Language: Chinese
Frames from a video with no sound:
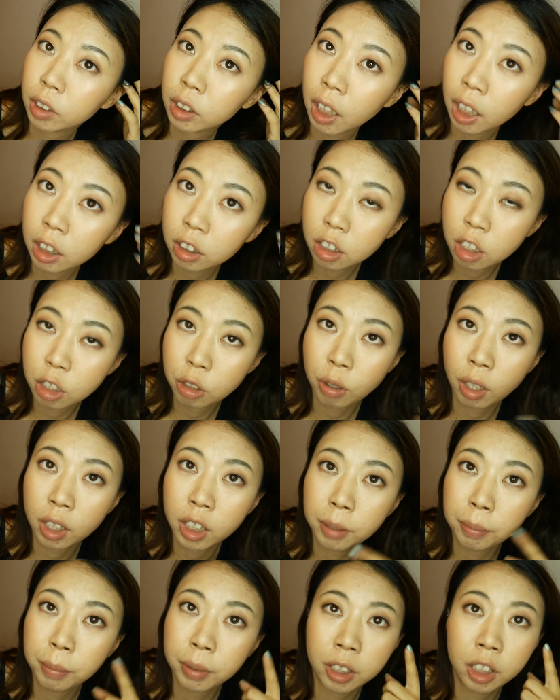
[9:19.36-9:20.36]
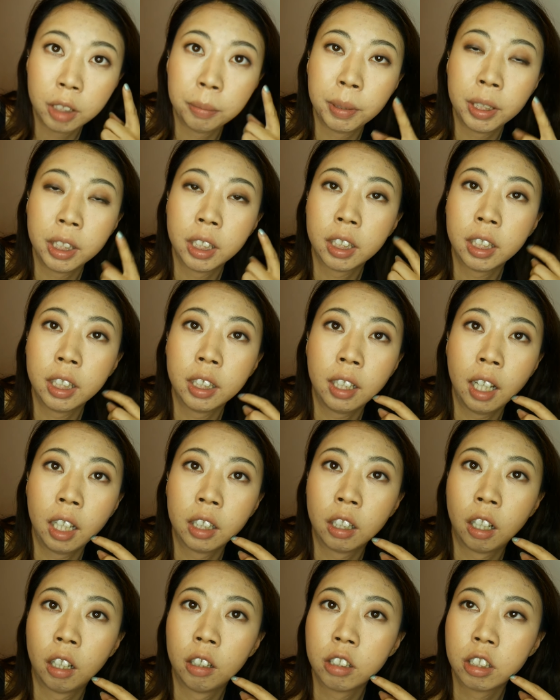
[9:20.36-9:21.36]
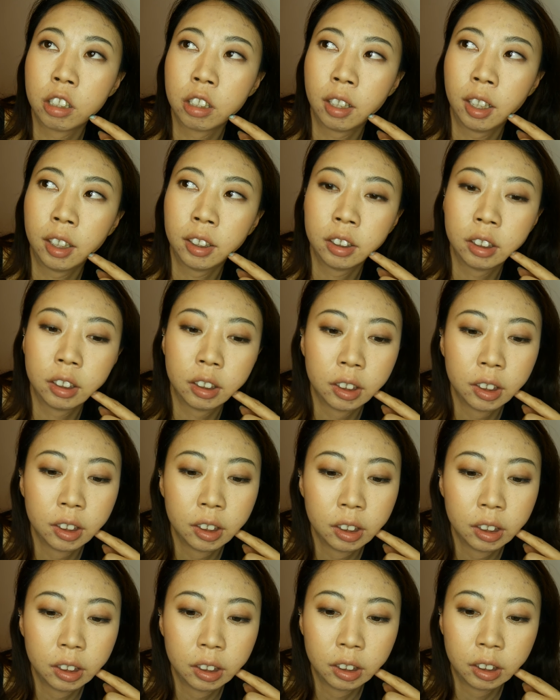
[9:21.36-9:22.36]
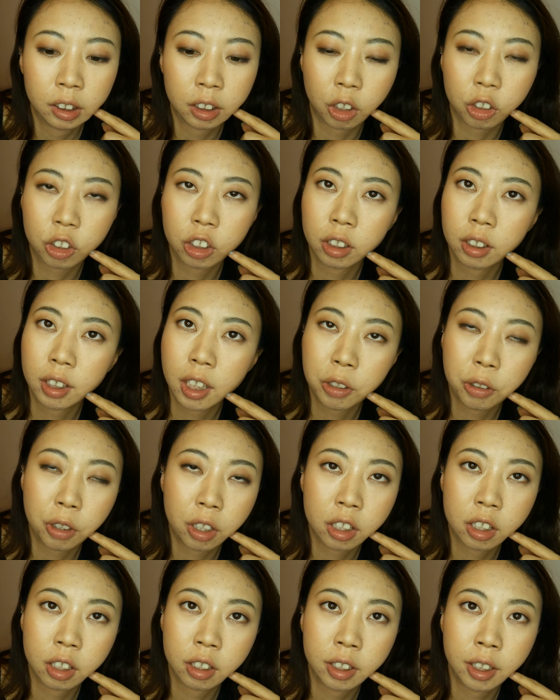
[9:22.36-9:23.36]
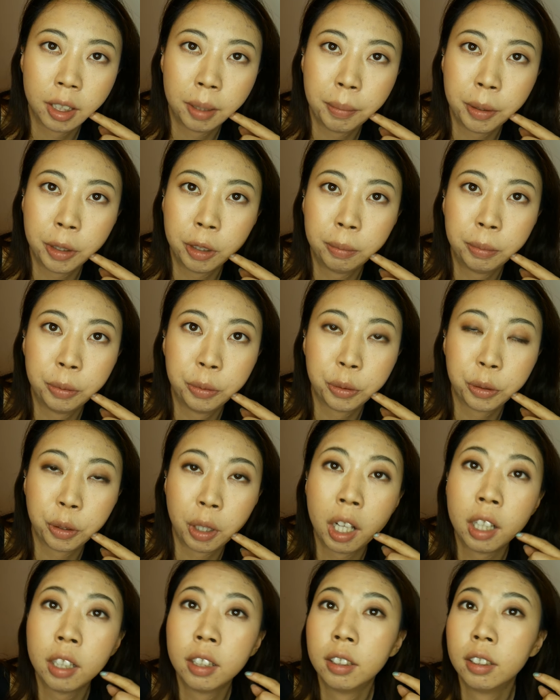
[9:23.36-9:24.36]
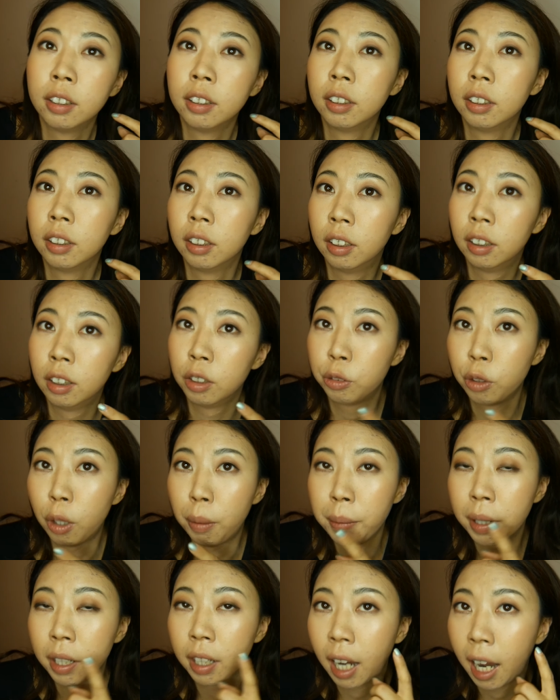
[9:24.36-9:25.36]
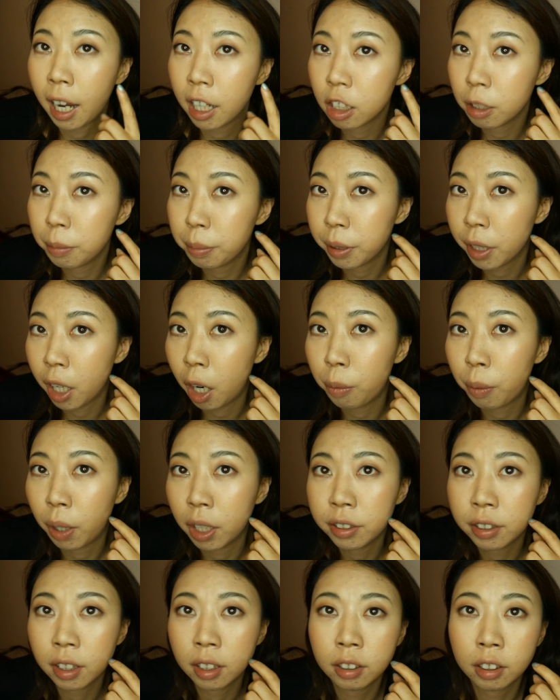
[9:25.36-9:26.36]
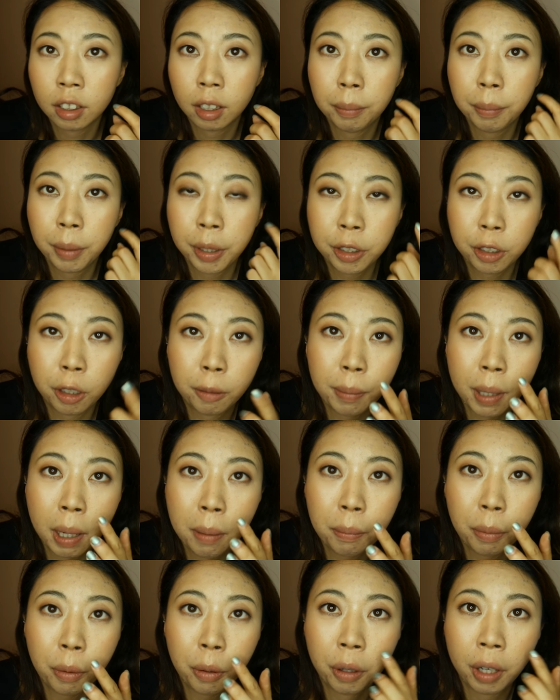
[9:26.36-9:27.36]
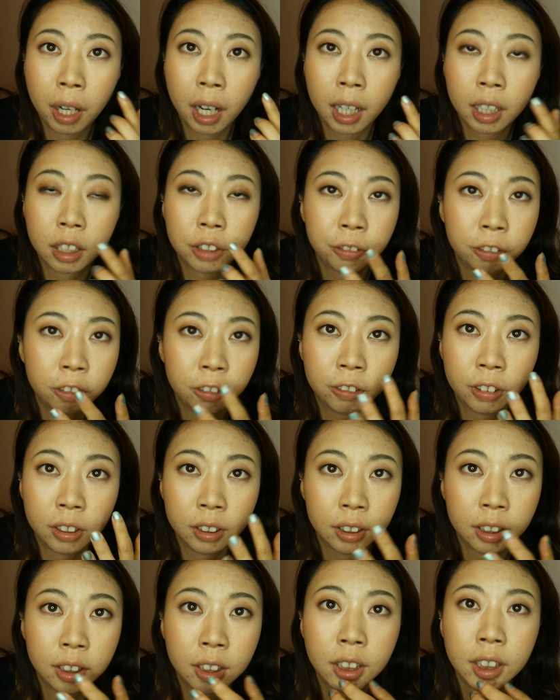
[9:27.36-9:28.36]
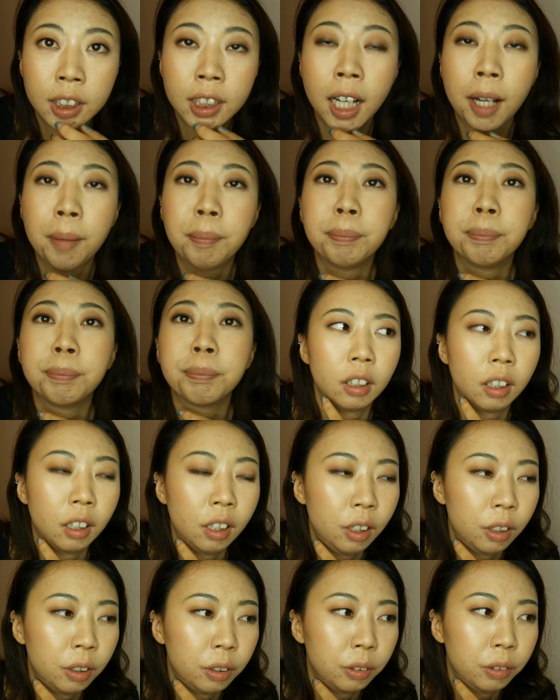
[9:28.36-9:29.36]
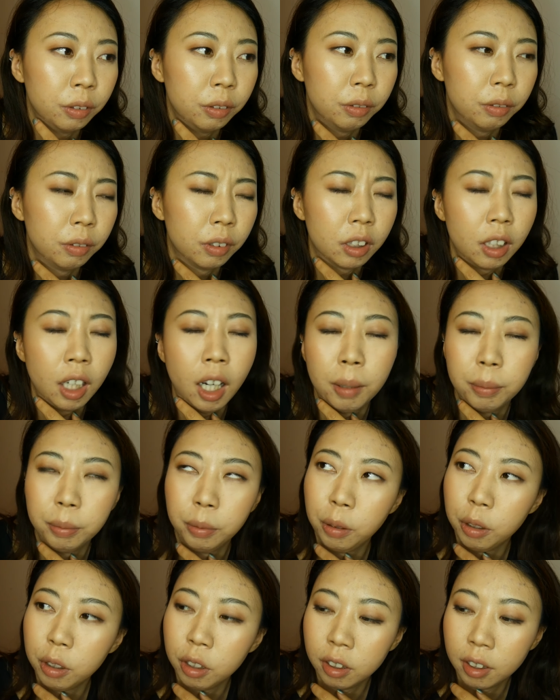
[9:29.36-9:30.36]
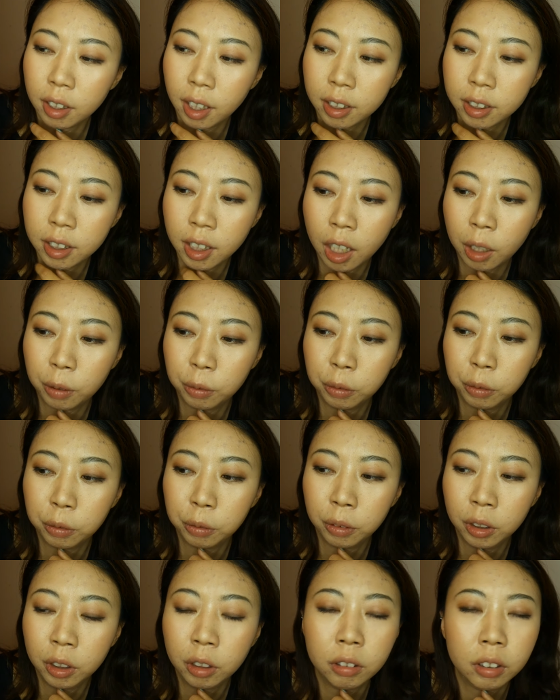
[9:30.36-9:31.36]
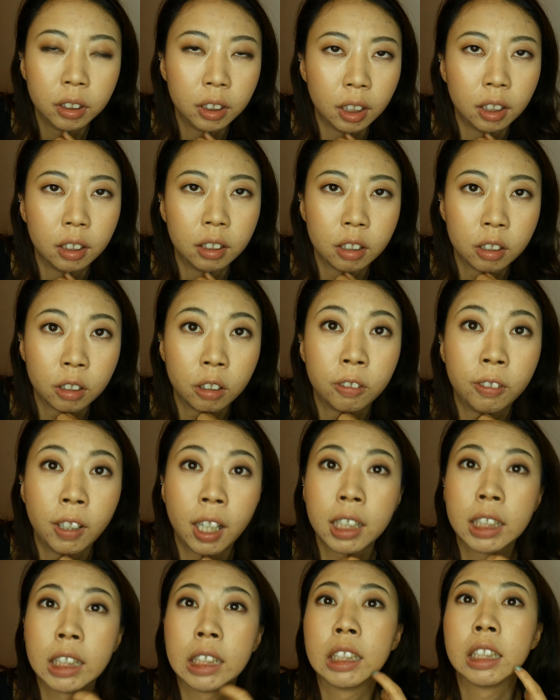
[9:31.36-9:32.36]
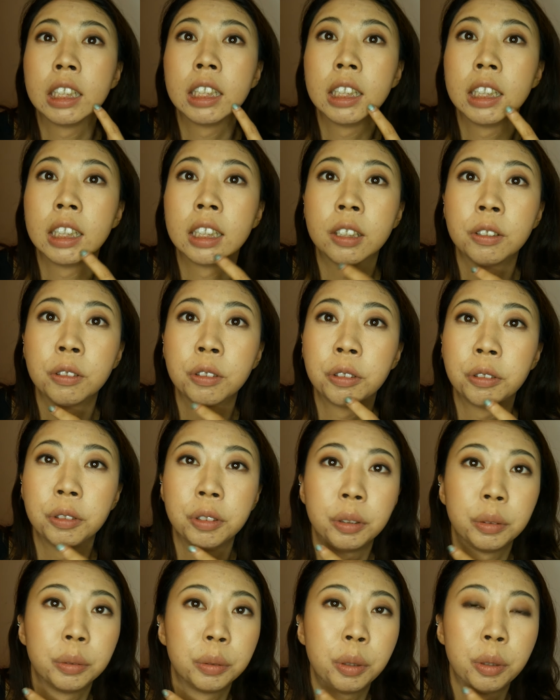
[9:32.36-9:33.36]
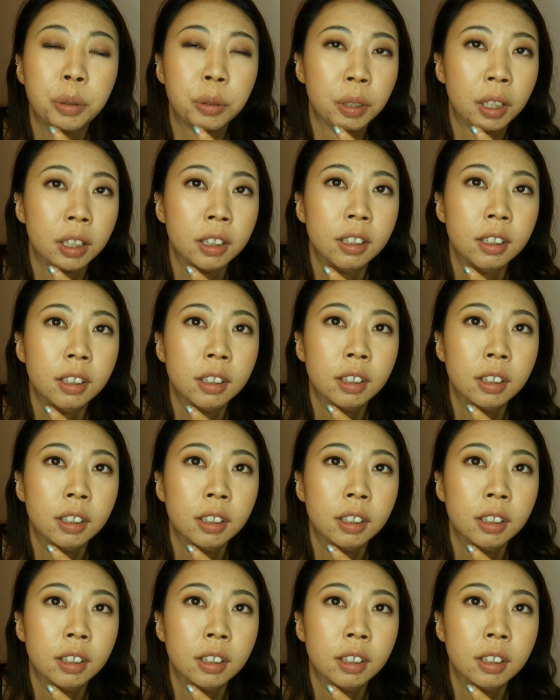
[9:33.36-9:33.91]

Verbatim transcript: 它的持妆力们，你们也可以看到，十二个小时的带妆时间没有补妆，呃，妆面还是比较完整的，没有斑驳啊、浮粉的迹象。然后我差不多是在下午五六点的时候发现这些痘痘有脱妆，